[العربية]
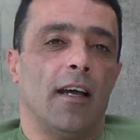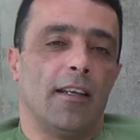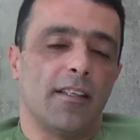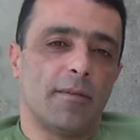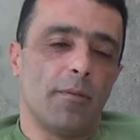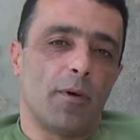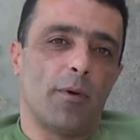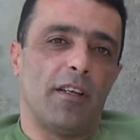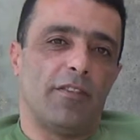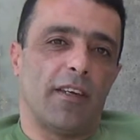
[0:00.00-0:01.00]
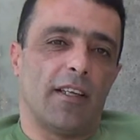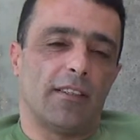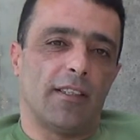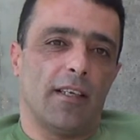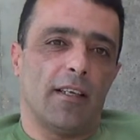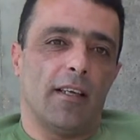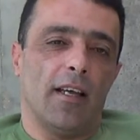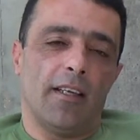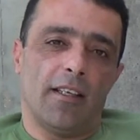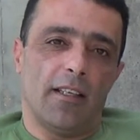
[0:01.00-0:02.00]
أنا اسمي مروان الفرارجة
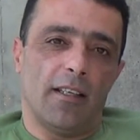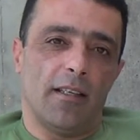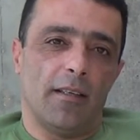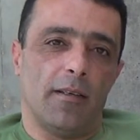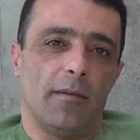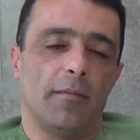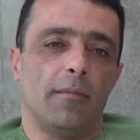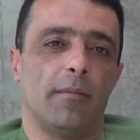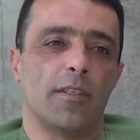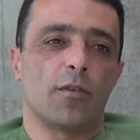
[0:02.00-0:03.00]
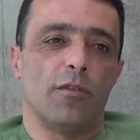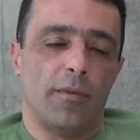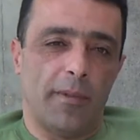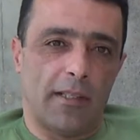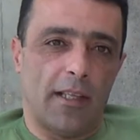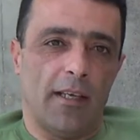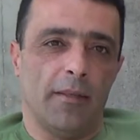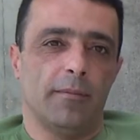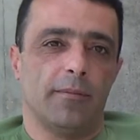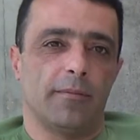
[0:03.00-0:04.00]
أنا بسكن في بيت لحم